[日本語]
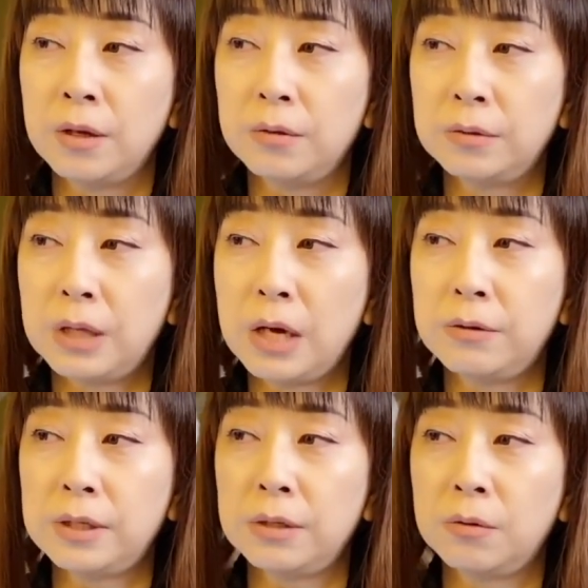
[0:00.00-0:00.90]
歌
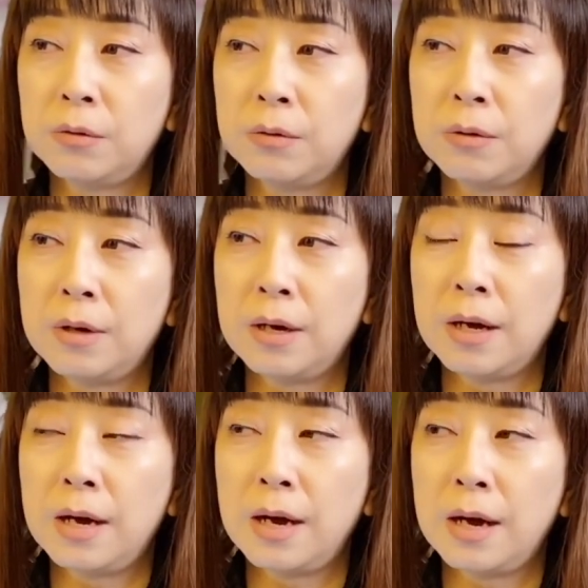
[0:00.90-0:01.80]
うにこ
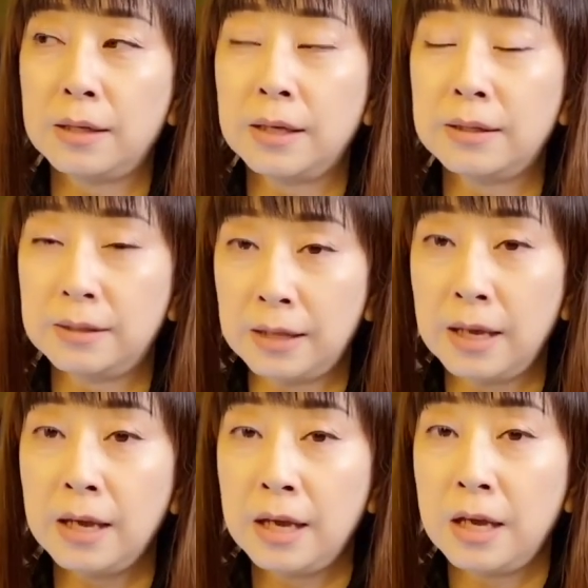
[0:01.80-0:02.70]
う当たっ
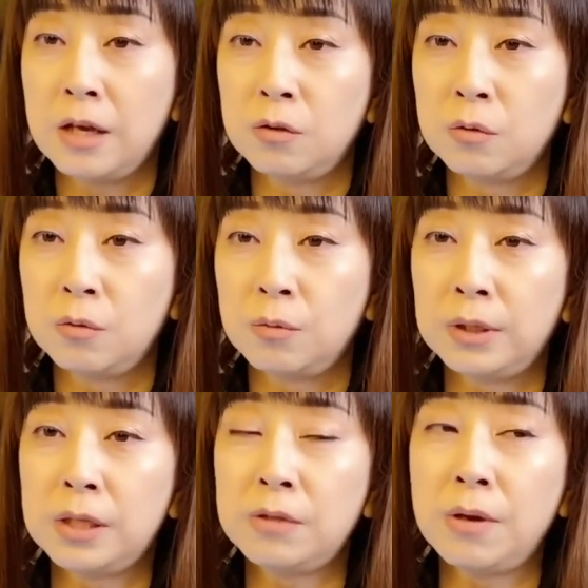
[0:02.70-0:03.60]
てその
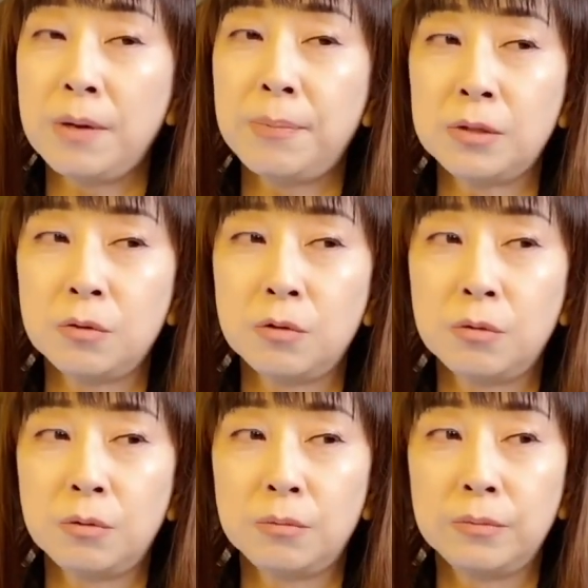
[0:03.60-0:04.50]
私はやっぱりそ
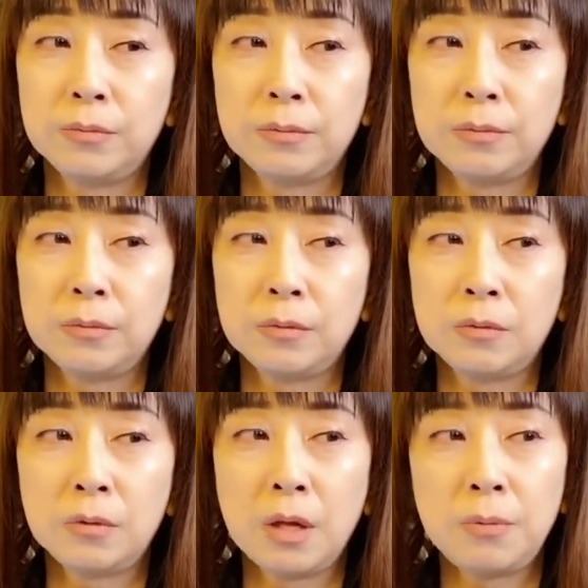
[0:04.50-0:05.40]
の
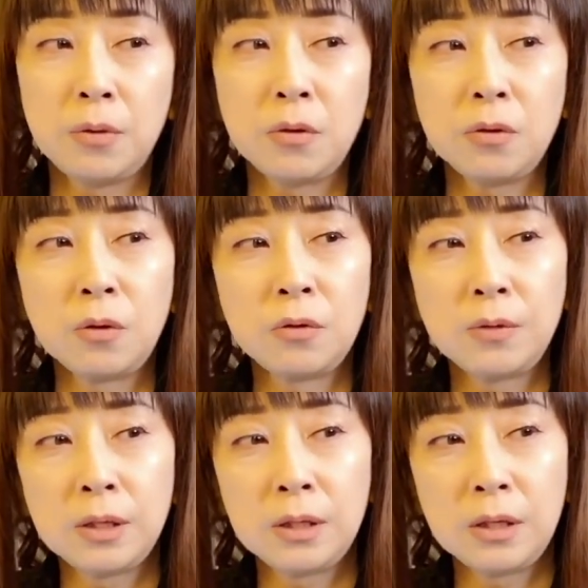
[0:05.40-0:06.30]
デビュー曲
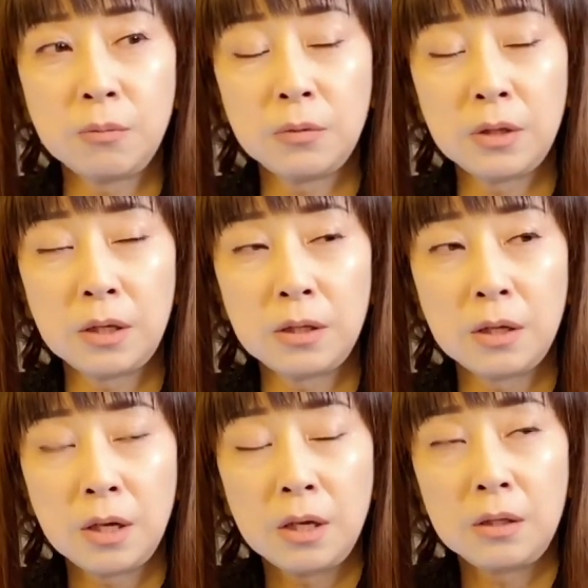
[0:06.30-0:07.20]
はねでもね
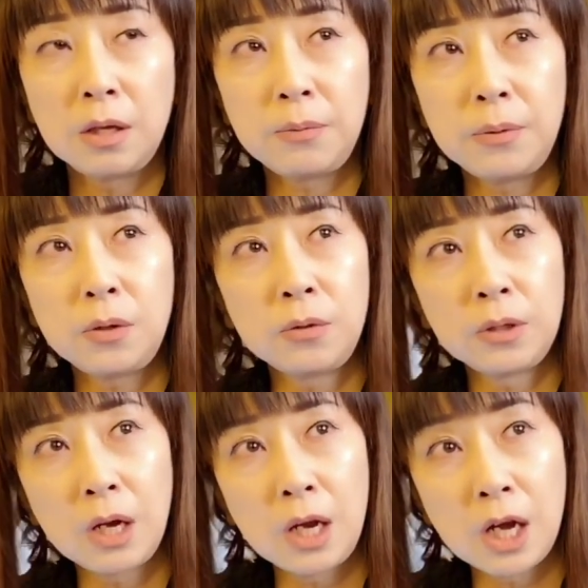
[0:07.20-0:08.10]

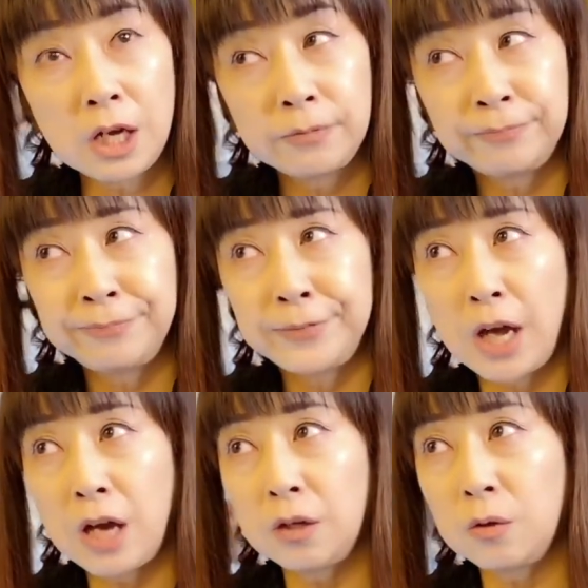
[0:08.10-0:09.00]
デビューから
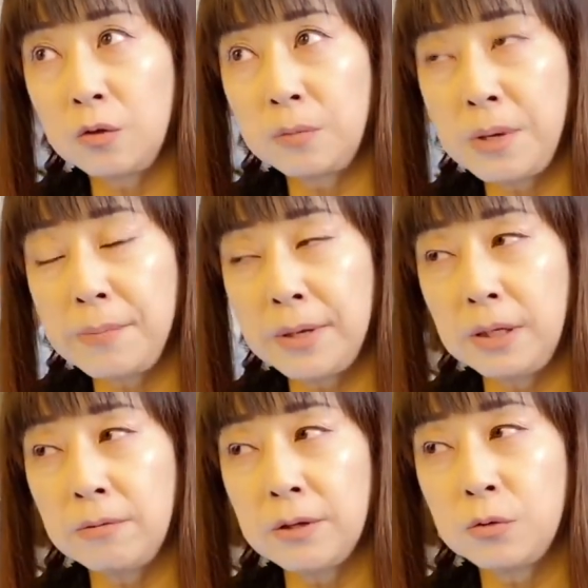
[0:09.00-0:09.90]
何曲目ま
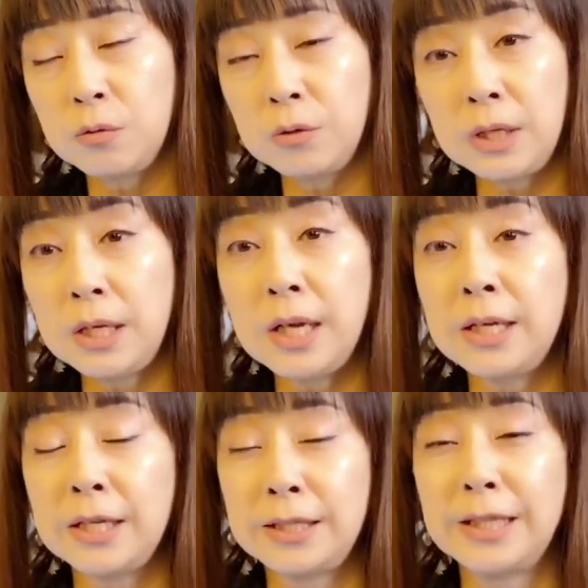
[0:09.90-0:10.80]
ではそんなに
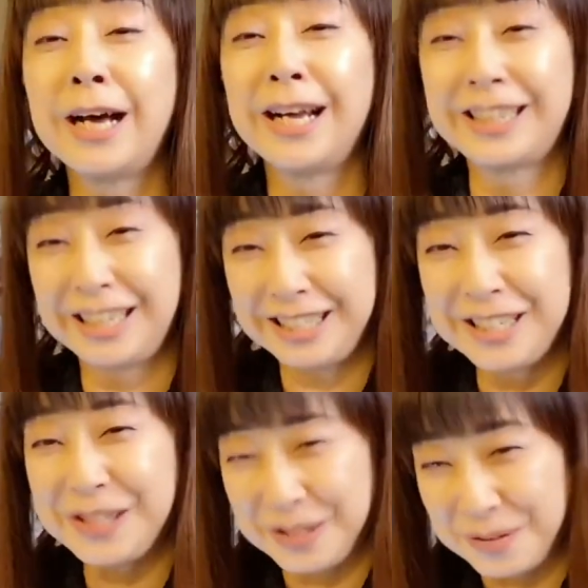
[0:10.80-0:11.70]
ヒラヒラしてなかったんです